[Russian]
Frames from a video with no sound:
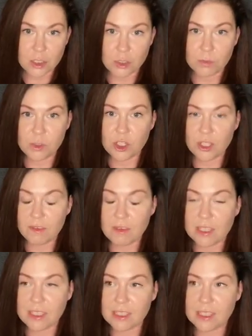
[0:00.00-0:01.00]
чтобы
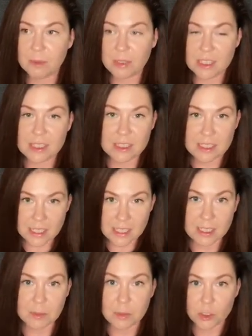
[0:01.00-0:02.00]
человек заплатил
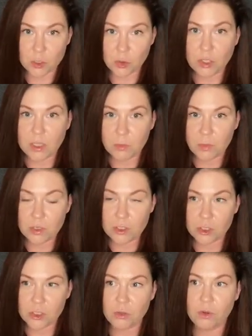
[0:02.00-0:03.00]
деньги, пришел и
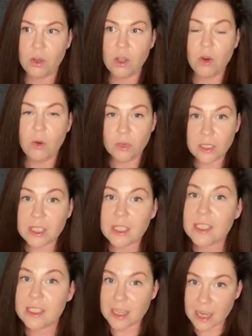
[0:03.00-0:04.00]
понял, что он
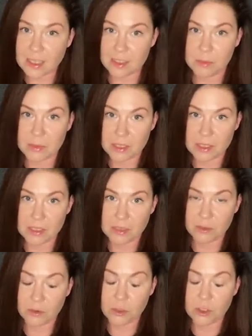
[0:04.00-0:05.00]
их не зря
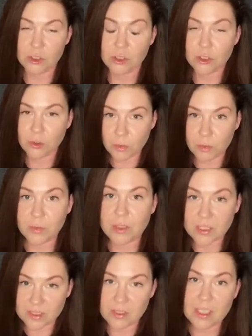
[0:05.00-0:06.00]
заплатил, то есть что
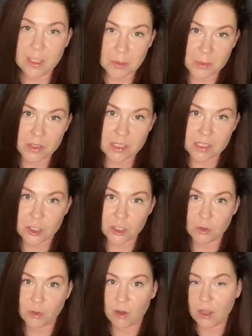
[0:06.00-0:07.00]
действительно было за
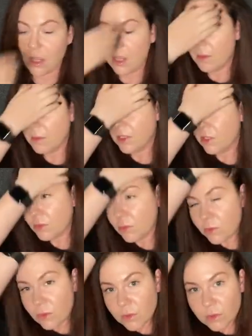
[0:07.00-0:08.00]
что.
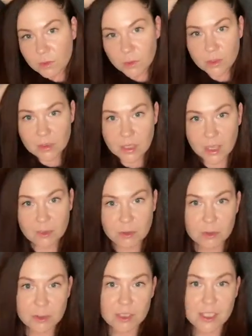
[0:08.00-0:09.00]
Поэтому вот так
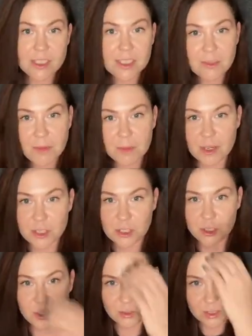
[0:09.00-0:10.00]
вот, если вам
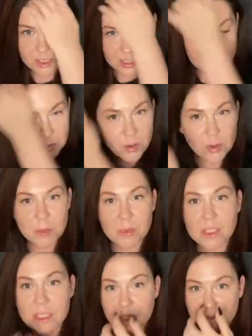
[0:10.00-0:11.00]
кажется, что здесь много,
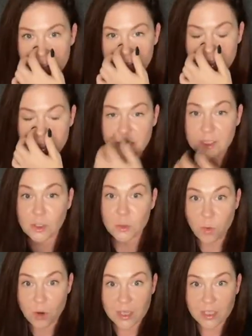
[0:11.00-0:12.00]
представьте,
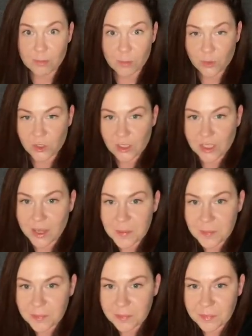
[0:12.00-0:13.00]
сколько будет
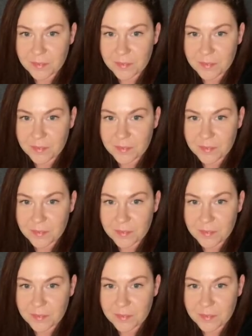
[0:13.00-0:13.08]
там.